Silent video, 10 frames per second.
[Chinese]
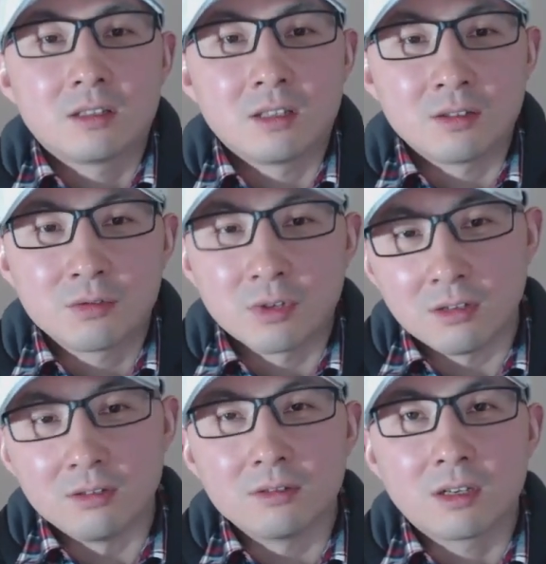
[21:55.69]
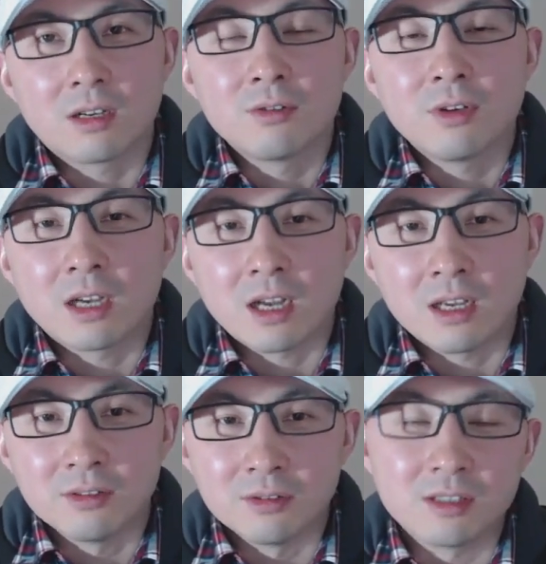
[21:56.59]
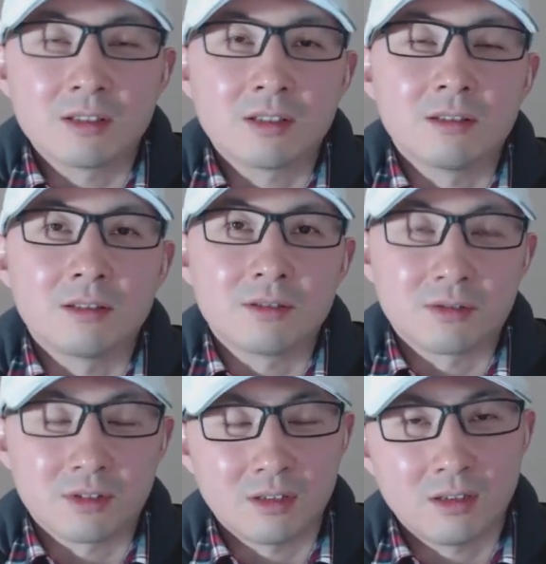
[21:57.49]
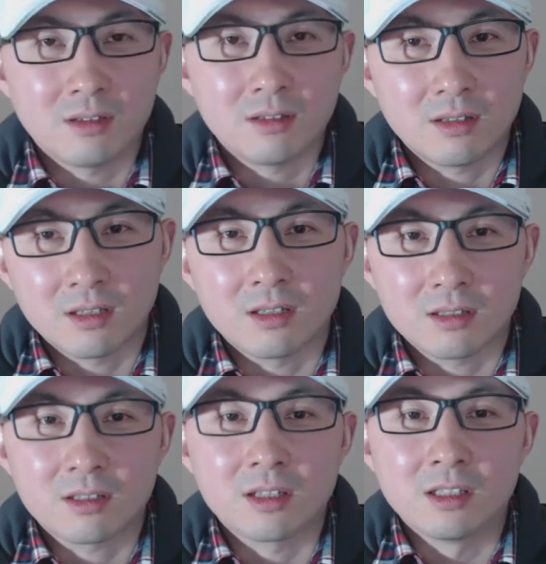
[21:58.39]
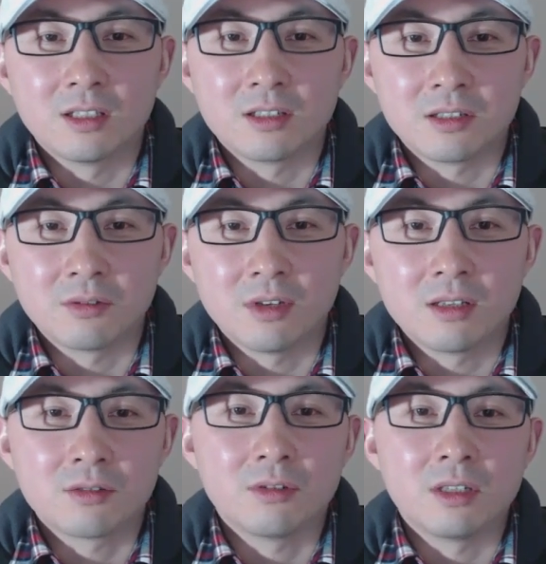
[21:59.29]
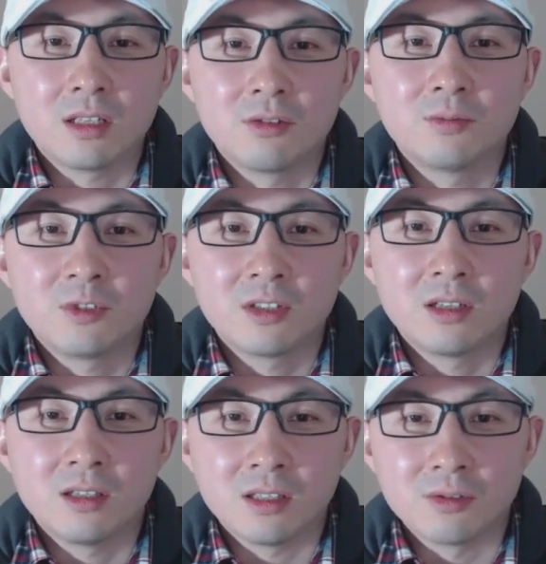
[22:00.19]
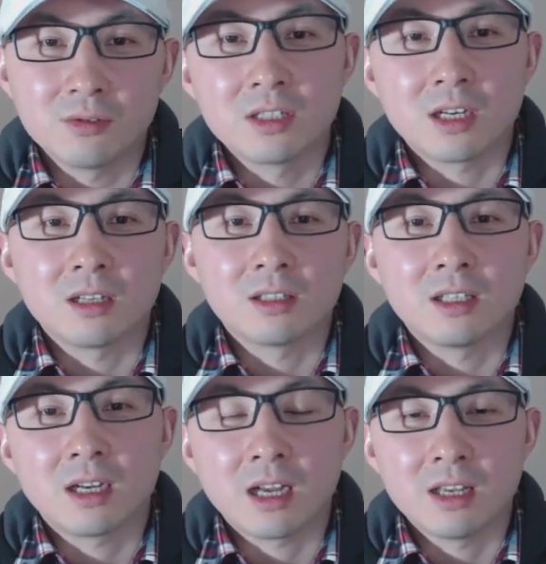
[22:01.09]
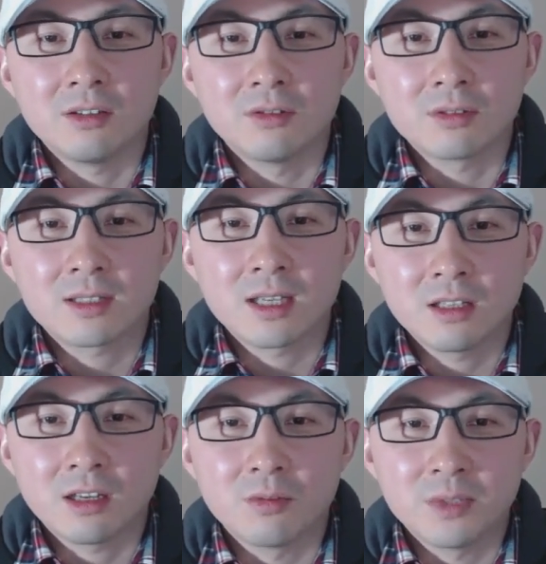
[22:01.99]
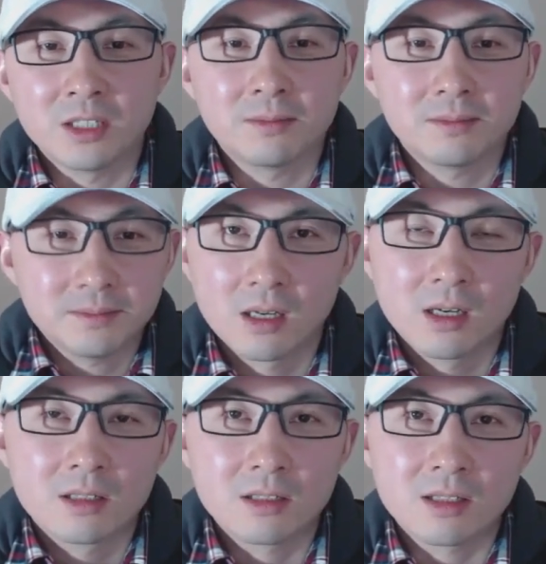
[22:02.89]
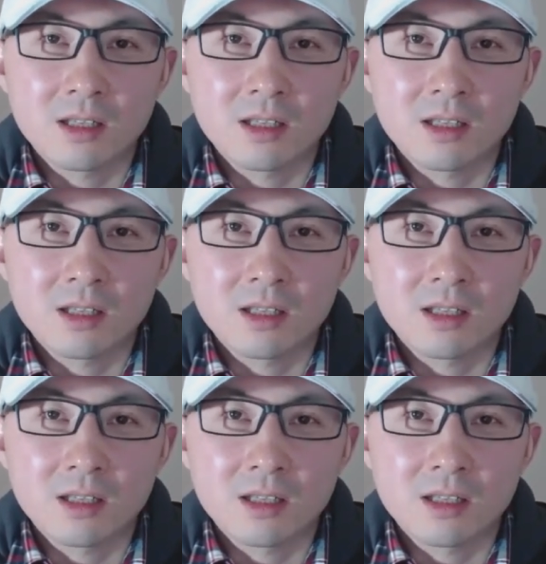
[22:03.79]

的最后，高院还有一次就是呃审理的机会，所以谢伦伯格理论上呢还有三条命，这